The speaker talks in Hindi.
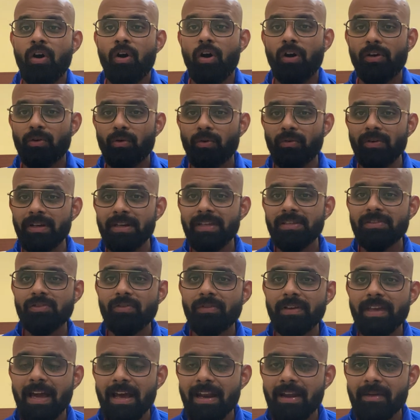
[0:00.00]
और
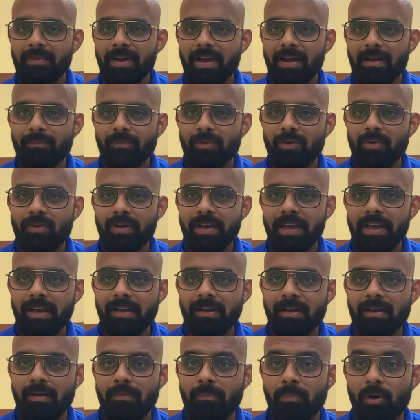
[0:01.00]
1911 में हमको
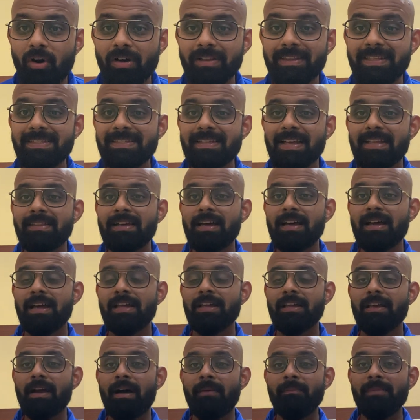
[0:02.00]
एक बहुत ही ज्यादा
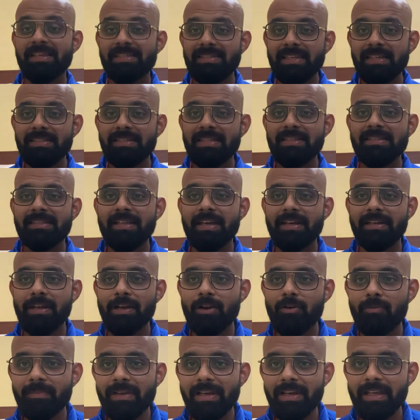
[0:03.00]
अमेजिंग चीज देखने
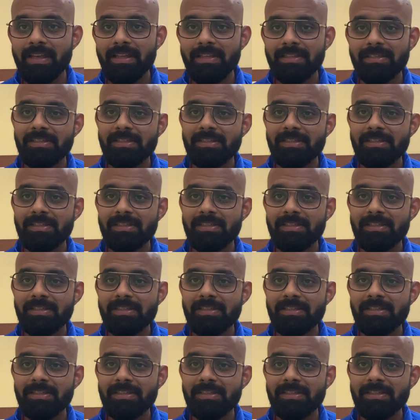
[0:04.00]
को मिली